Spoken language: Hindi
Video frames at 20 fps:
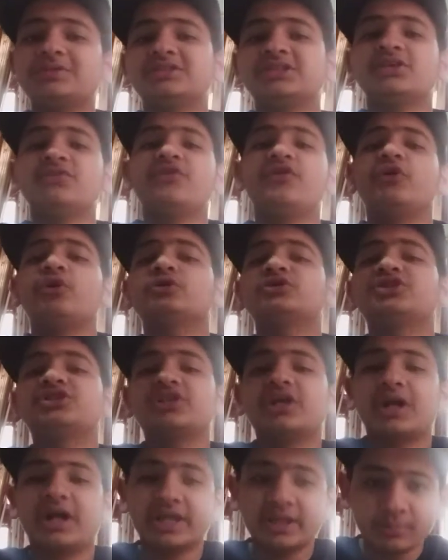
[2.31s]
पिछली वीडियोस की
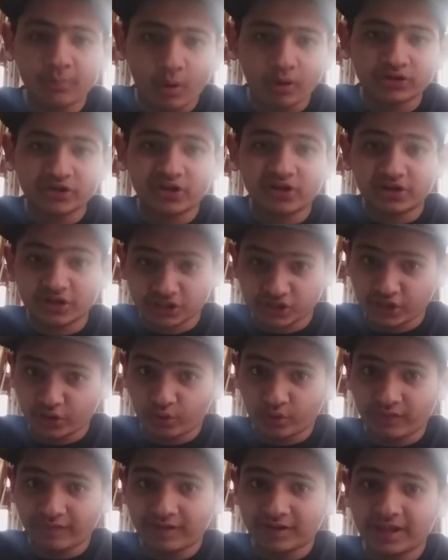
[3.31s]
तरह ही बहुत
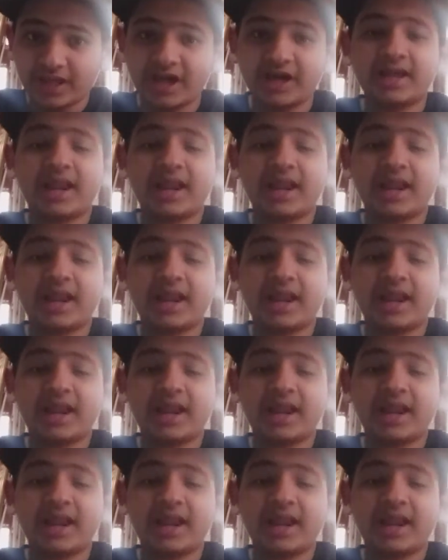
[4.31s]
इंटरेस्टिंग होने वाली है